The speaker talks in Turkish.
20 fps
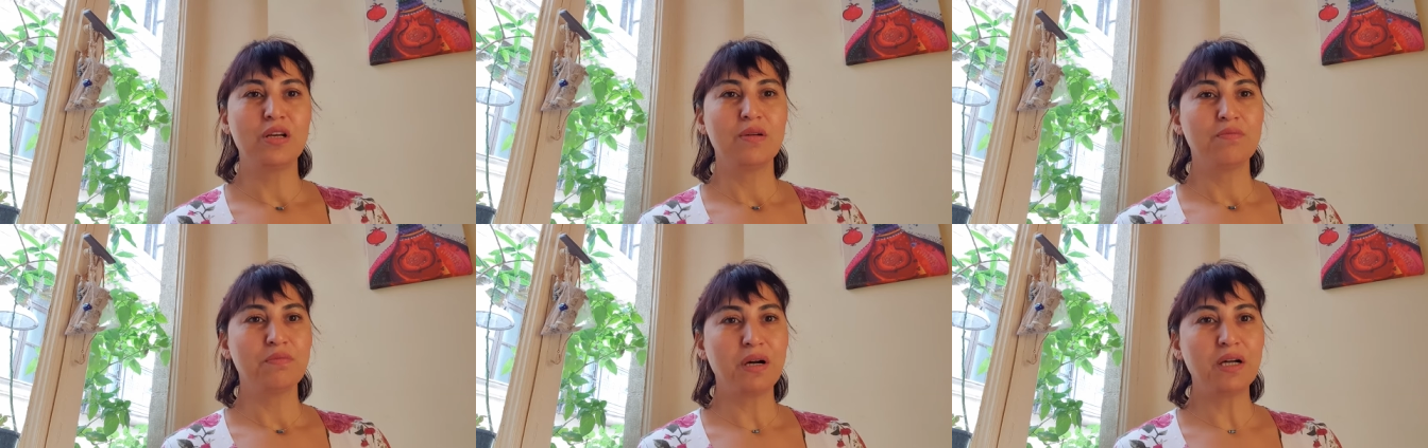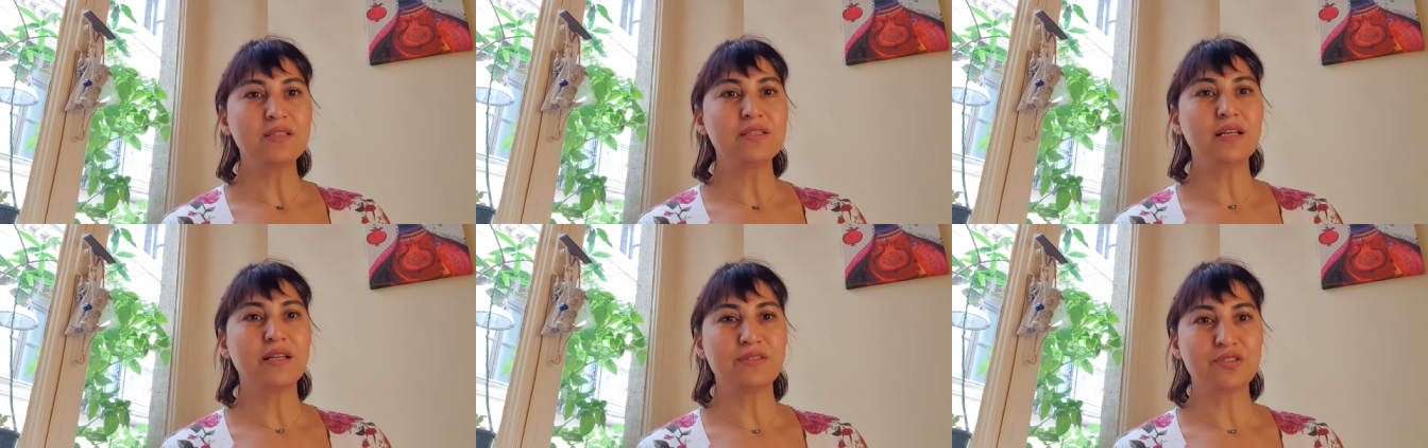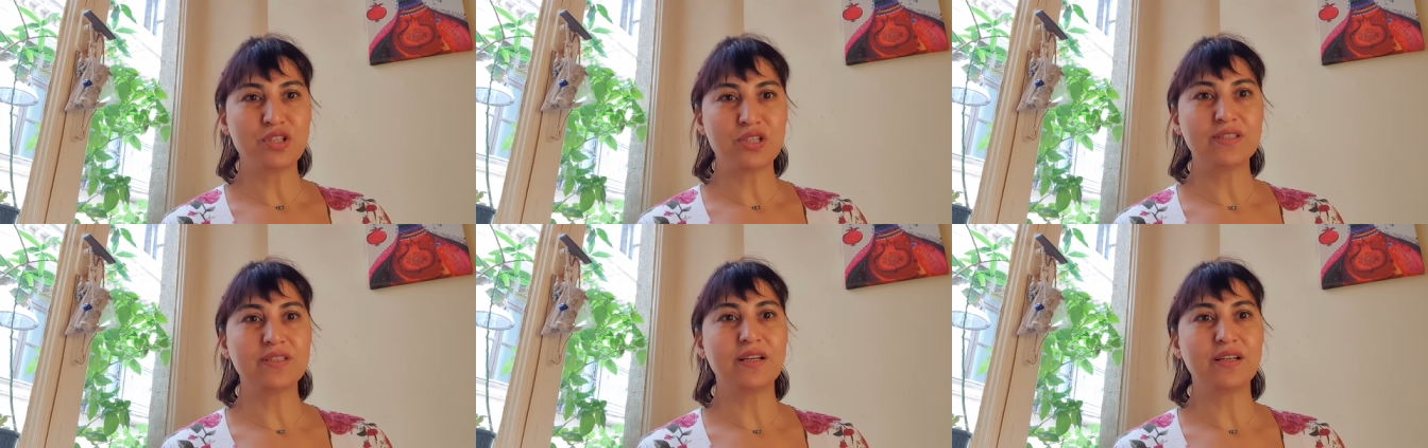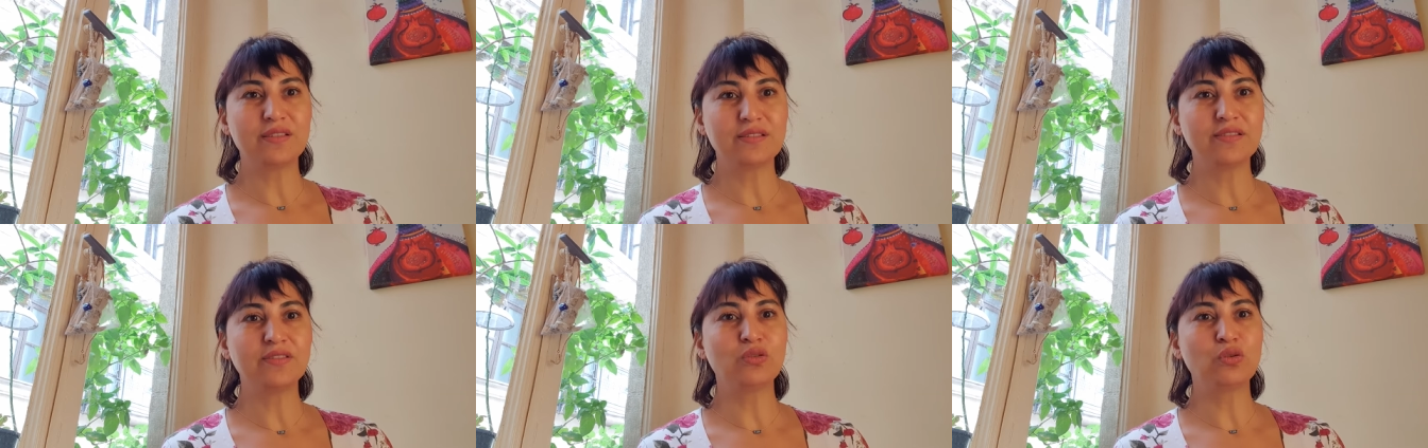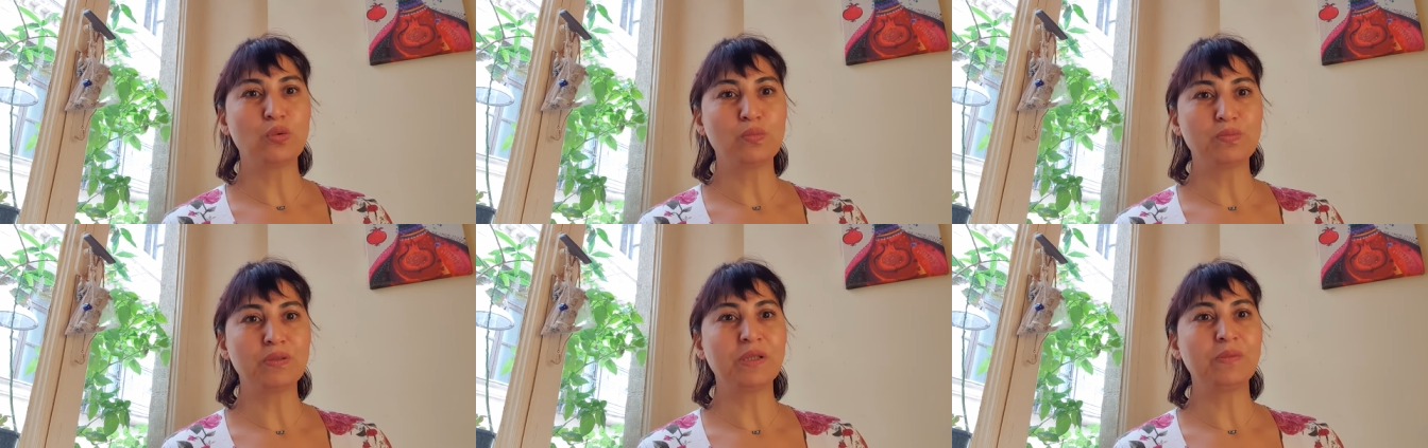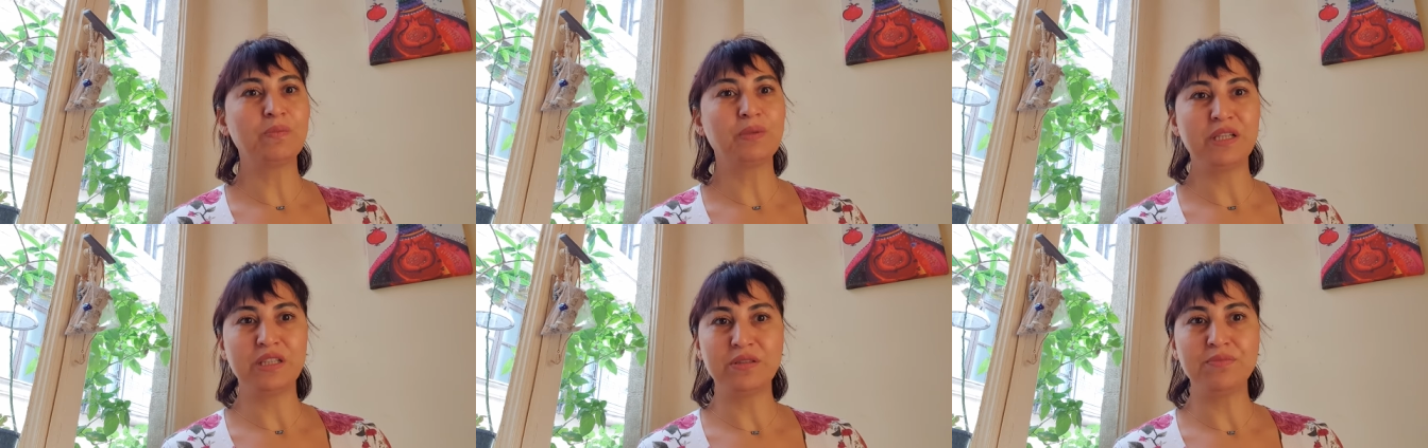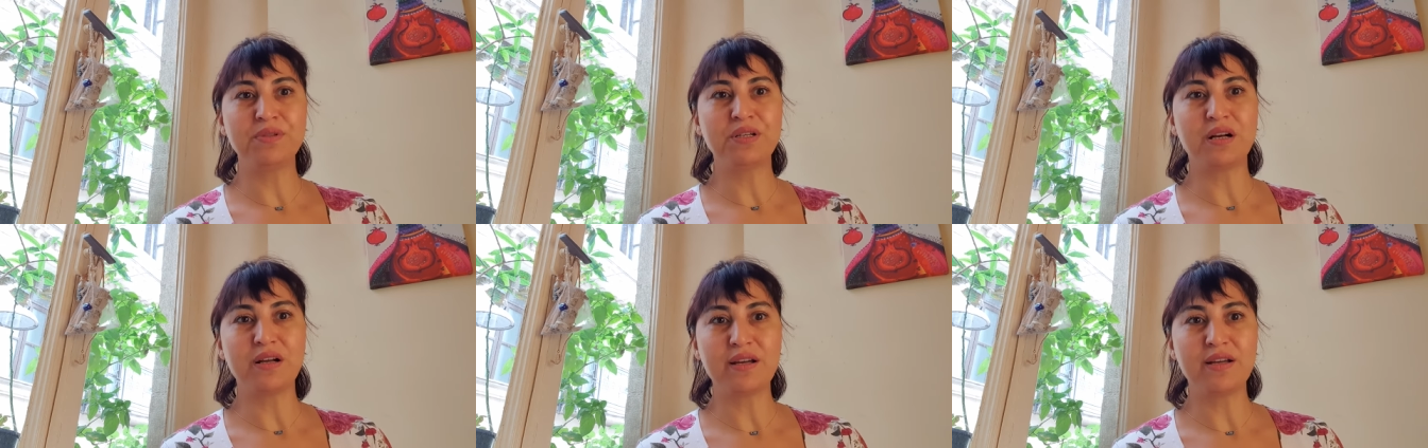Bazen cesareti toplayıp yeni
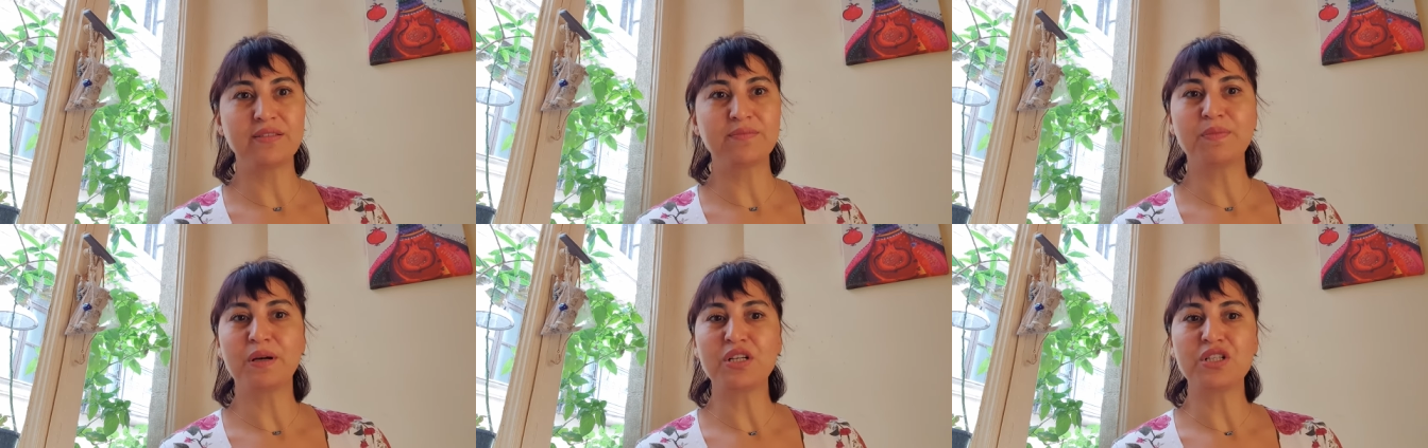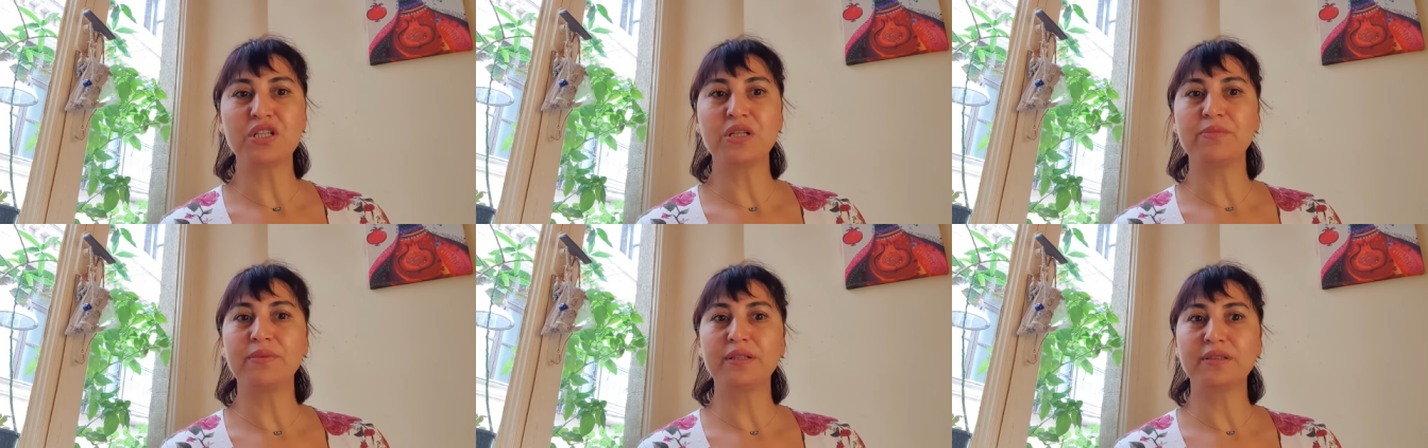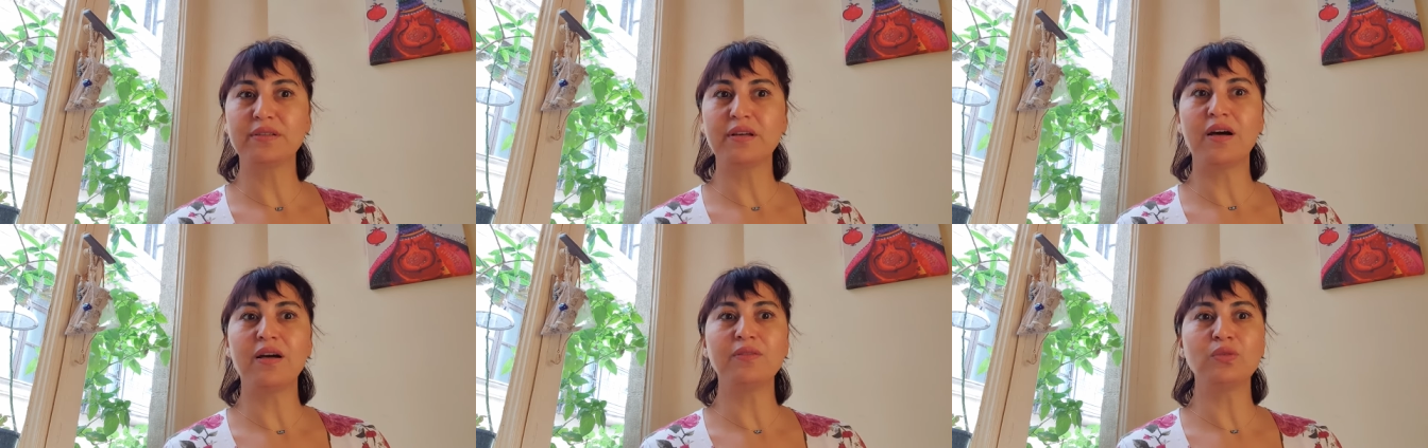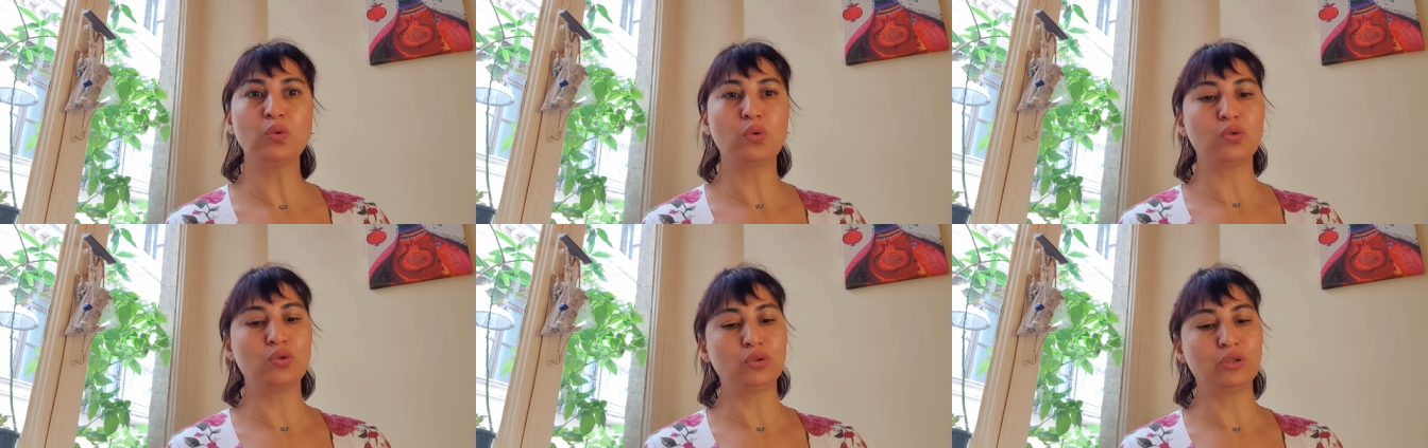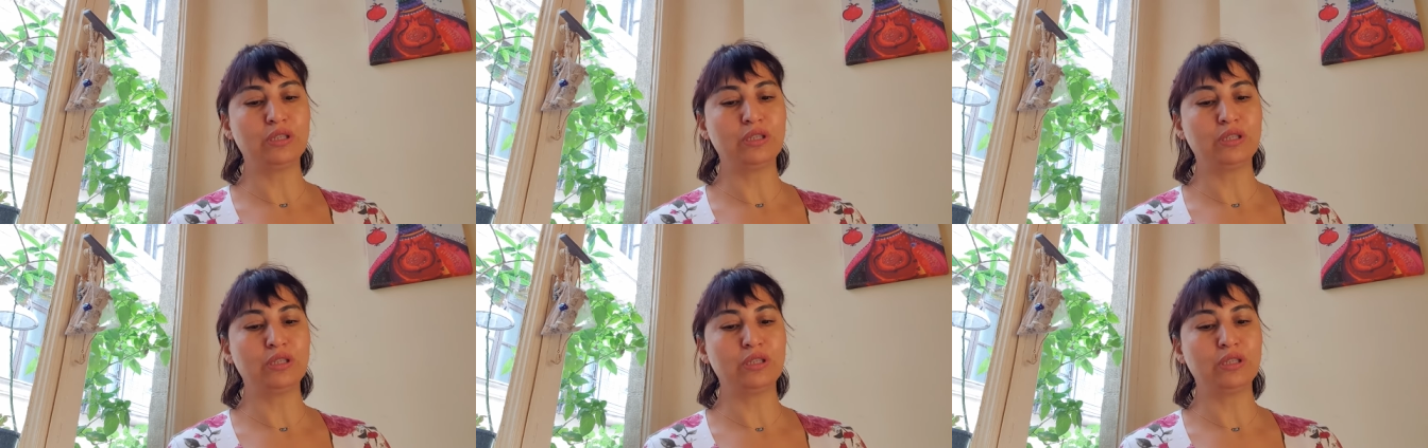bir hayat başlamak daha doğru